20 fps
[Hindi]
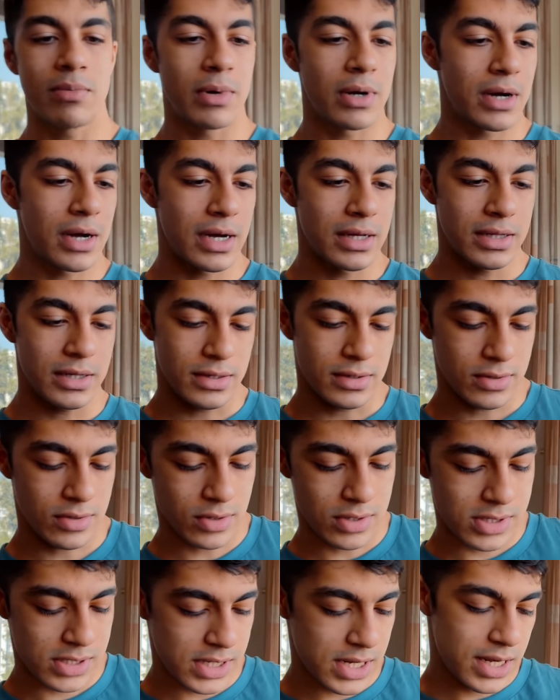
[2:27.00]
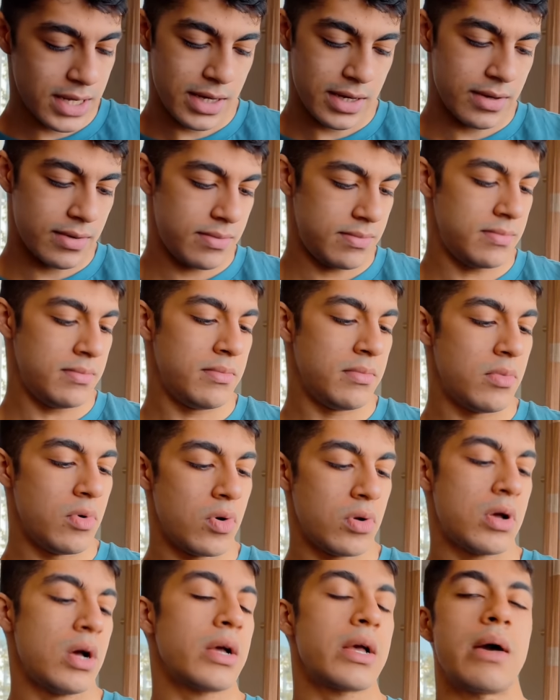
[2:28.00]
मंगाया था कौन सा ये
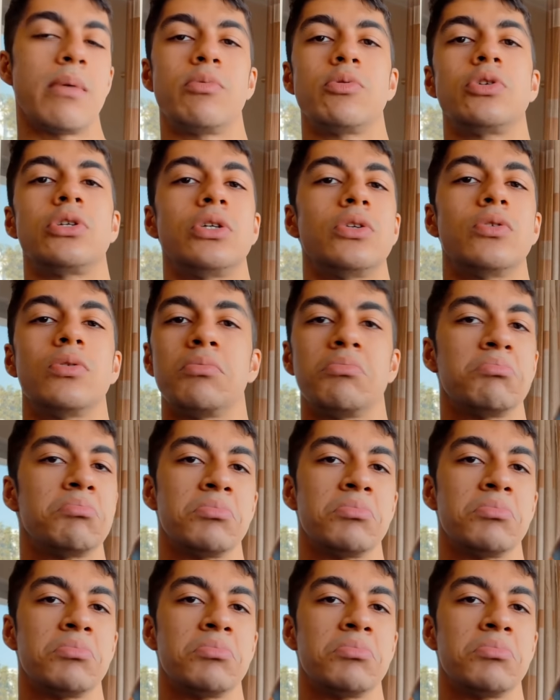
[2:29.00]
मोका कैपुचिनो